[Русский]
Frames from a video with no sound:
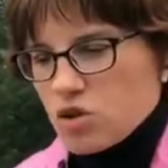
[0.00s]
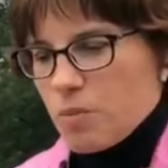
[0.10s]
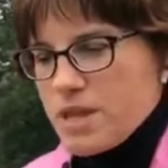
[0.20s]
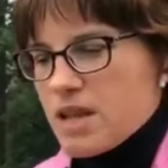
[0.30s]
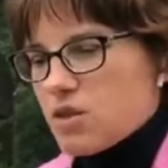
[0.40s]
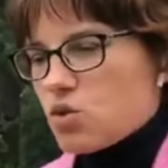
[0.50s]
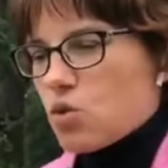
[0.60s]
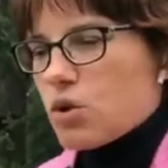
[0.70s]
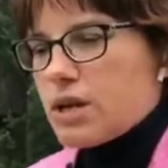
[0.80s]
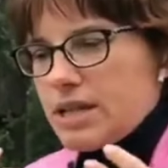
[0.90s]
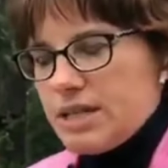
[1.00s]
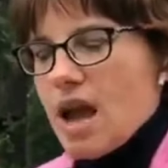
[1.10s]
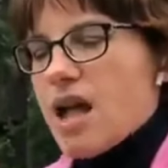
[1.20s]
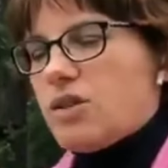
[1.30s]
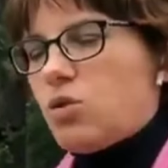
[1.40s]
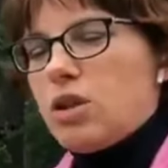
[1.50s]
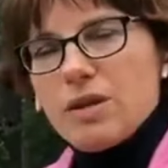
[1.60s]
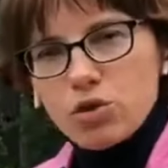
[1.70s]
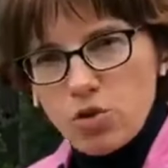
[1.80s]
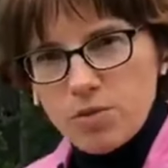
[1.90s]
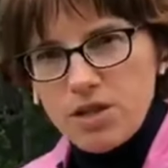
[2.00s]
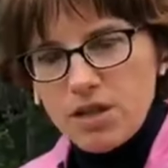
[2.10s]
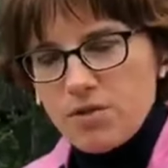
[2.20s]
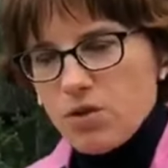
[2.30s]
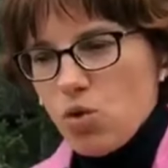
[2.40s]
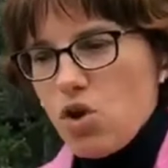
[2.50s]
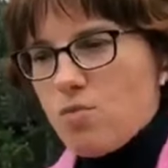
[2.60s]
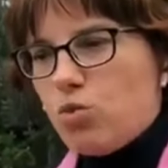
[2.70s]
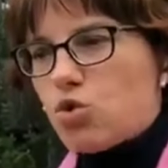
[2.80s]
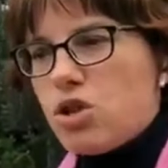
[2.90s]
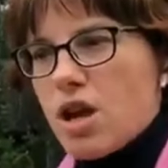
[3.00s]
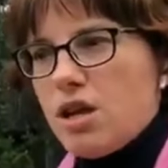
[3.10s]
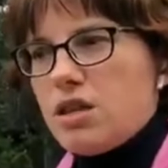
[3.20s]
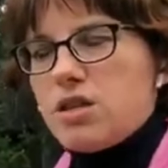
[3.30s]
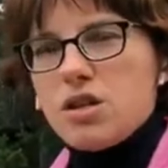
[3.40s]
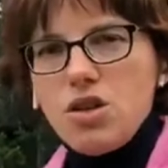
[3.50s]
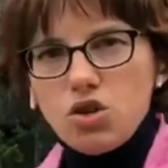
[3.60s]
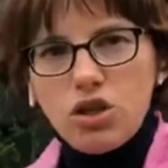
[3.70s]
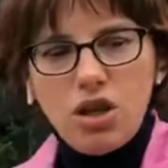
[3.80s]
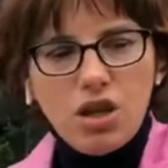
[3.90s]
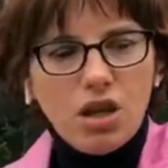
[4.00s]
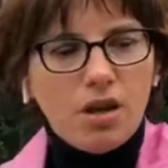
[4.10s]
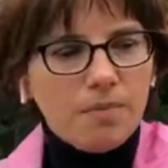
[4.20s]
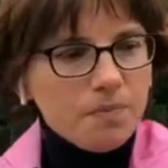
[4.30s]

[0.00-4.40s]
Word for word: Понятно, что крестьянину для того, чтобы сделать вино, ему нужны какие-то технические